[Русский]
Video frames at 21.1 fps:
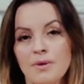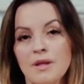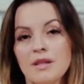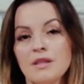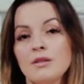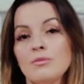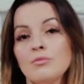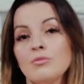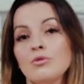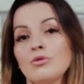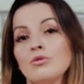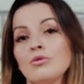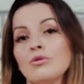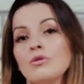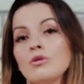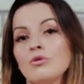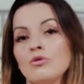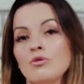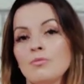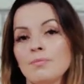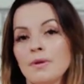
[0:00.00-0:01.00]
Поэтому он
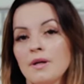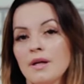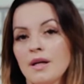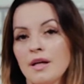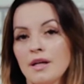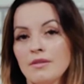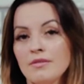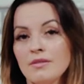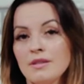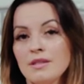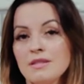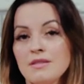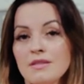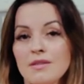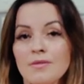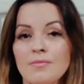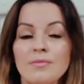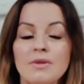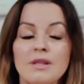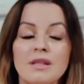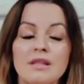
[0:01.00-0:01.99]
долго
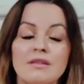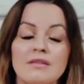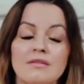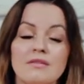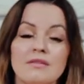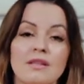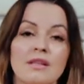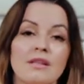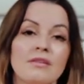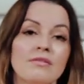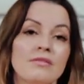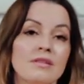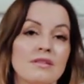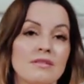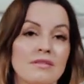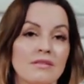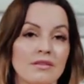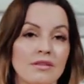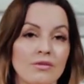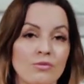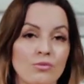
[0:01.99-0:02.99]
успокаивается и
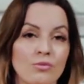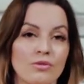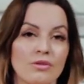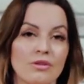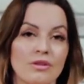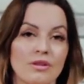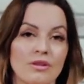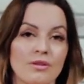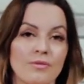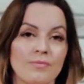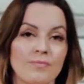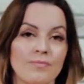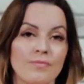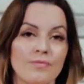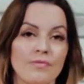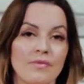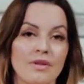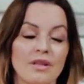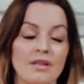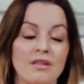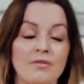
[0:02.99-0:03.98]
настраивается на отдых.
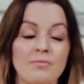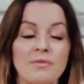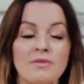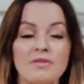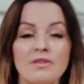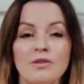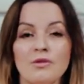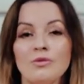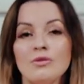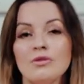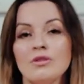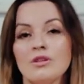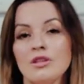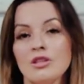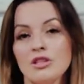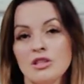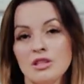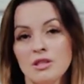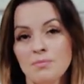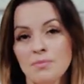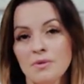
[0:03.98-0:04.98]
Распространенной
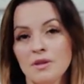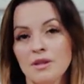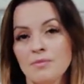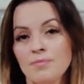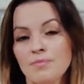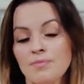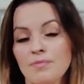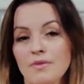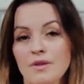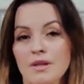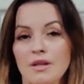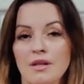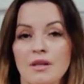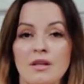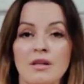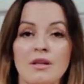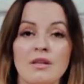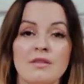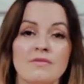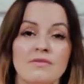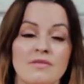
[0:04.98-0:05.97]
ошибкой
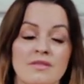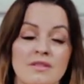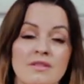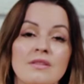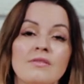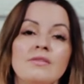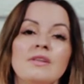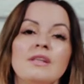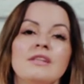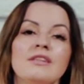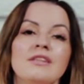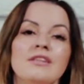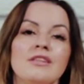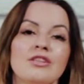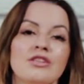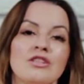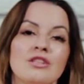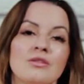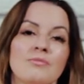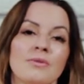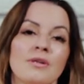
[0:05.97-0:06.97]
а, составления
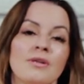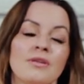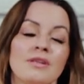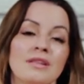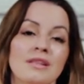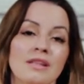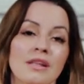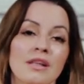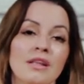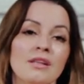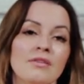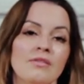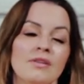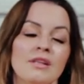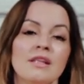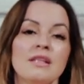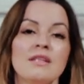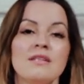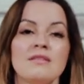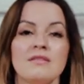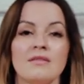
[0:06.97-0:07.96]
режима дня
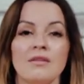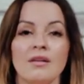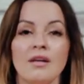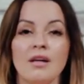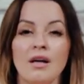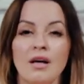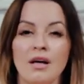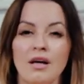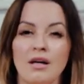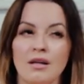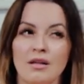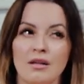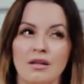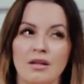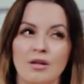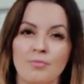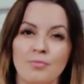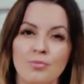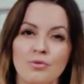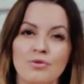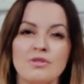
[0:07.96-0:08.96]
является
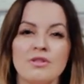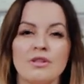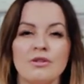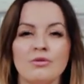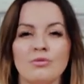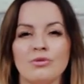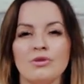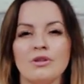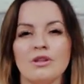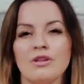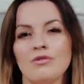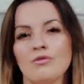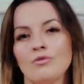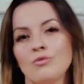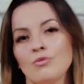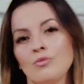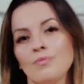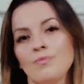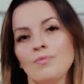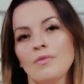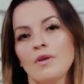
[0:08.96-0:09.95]
а, поздний отход ко
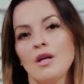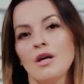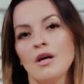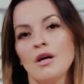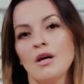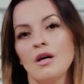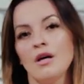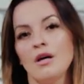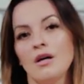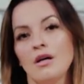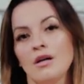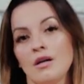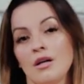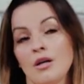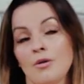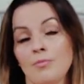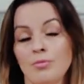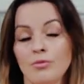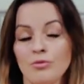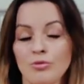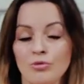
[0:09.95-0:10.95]
сну. А
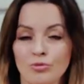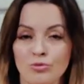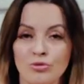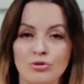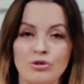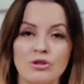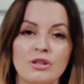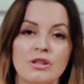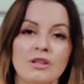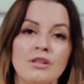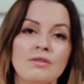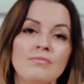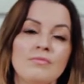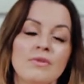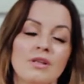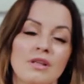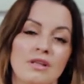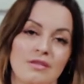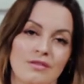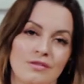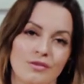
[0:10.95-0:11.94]
полуношники
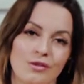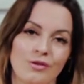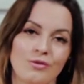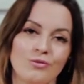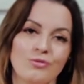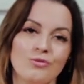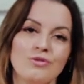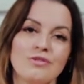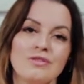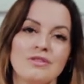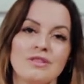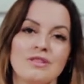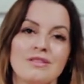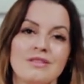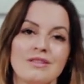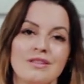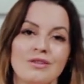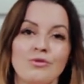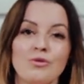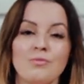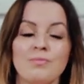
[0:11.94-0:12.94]
столкнутся с
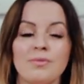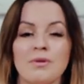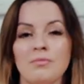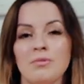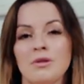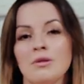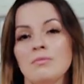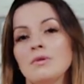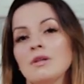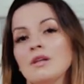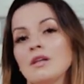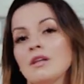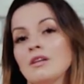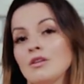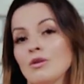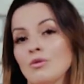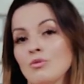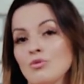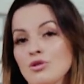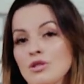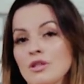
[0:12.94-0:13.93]
такой проблемой, как
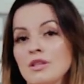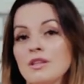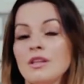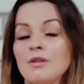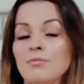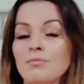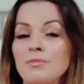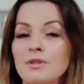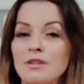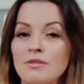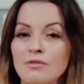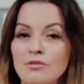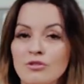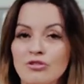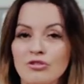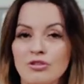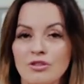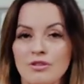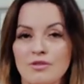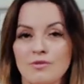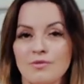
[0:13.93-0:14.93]
нарушение обмена
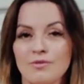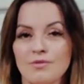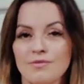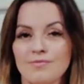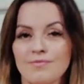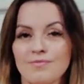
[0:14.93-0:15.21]
веществ.